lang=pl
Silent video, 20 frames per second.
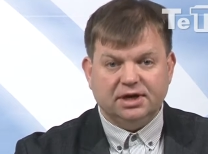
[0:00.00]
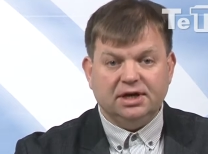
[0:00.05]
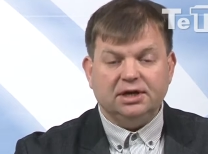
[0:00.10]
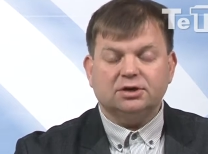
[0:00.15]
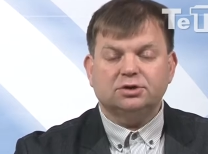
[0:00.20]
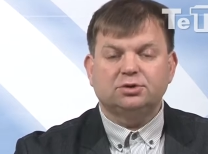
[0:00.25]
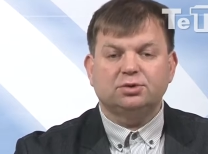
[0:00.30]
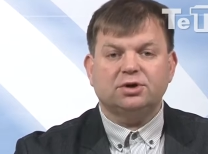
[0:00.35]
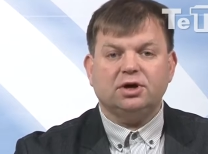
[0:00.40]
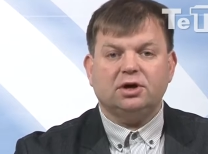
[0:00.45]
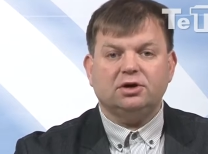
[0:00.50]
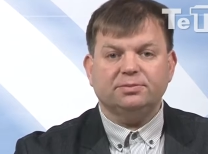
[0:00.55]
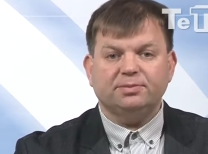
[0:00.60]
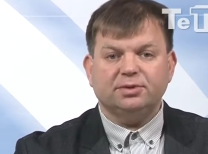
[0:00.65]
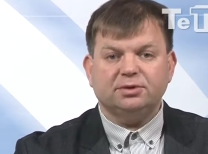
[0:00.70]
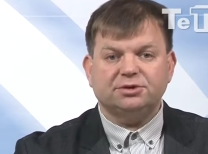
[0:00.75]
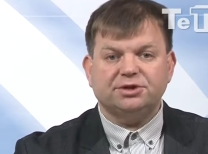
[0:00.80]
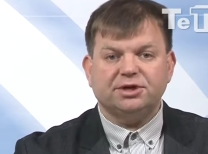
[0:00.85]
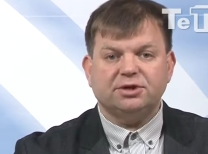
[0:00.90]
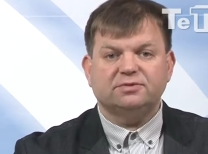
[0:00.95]
który
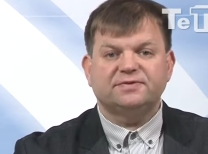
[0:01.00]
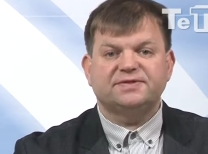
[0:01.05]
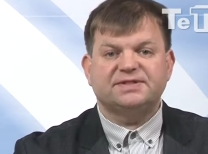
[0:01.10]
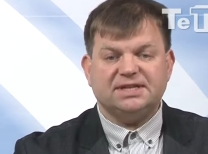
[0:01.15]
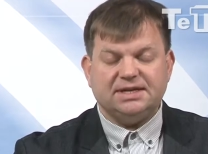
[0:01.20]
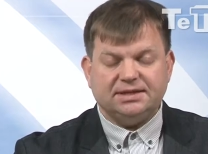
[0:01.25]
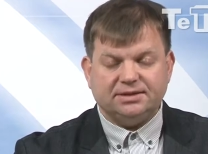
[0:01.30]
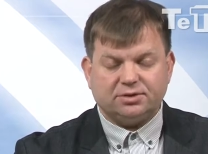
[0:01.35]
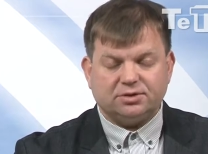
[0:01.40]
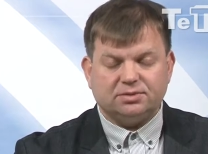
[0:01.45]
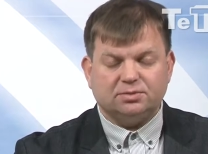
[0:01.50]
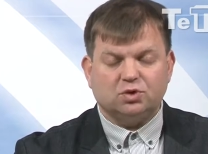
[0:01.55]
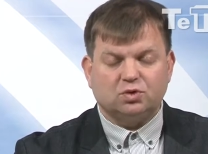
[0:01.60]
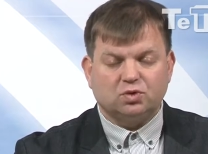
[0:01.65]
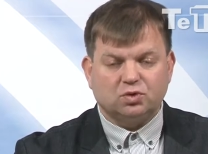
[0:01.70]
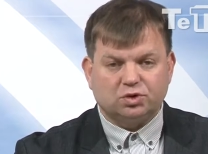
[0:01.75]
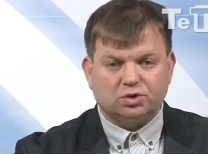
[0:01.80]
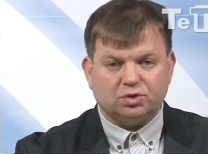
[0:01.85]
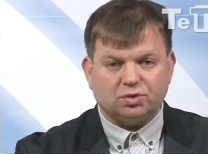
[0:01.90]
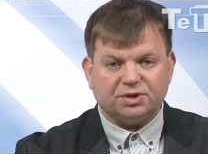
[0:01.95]
odbył się w Centrum
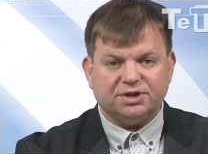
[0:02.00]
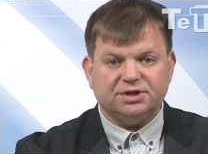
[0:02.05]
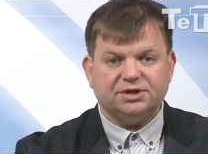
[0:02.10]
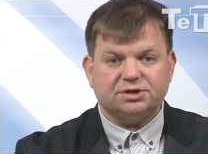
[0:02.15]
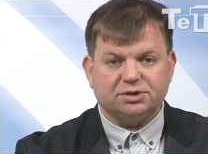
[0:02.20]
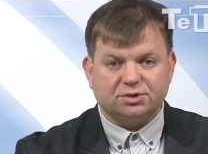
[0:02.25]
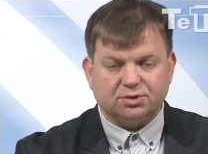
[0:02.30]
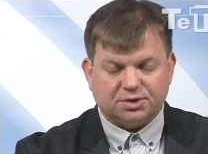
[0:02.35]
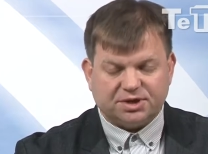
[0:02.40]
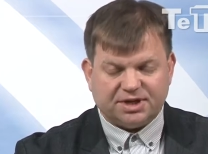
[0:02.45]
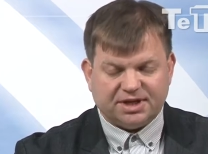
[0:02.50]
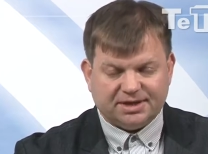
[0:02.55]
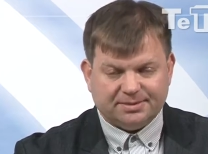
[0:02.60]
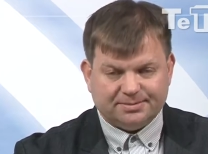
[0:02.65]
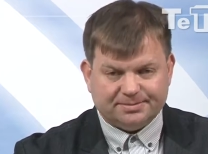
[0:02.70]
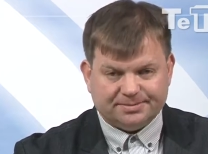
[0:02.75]
Kultury i Sztuki.